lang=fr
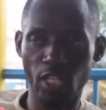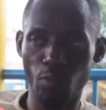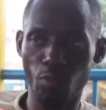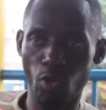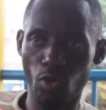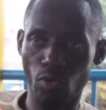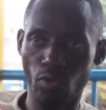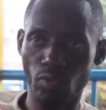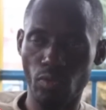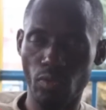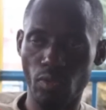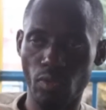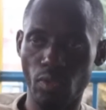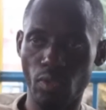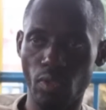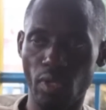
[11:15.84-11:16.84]
de mort.
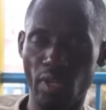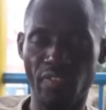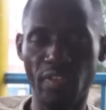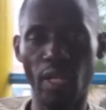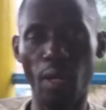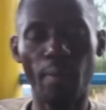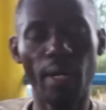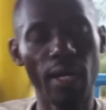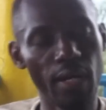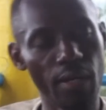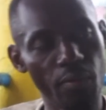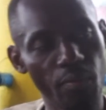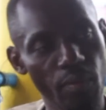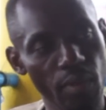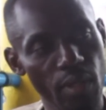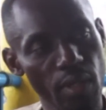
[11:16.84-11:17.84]
Évidemment
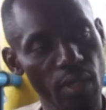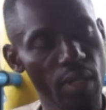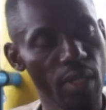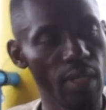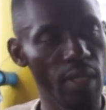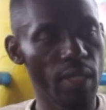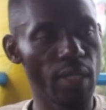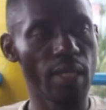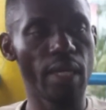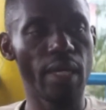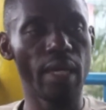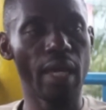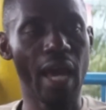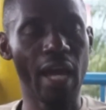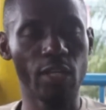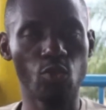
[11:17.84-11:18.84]

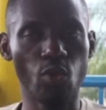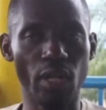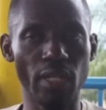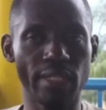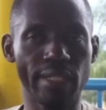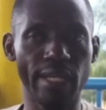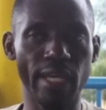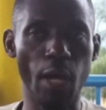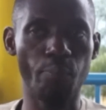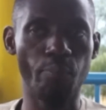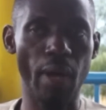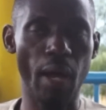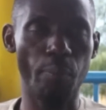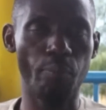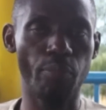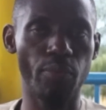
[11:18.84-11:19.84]
que l'actualité à
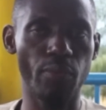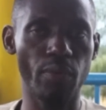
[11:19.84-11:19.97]
Pape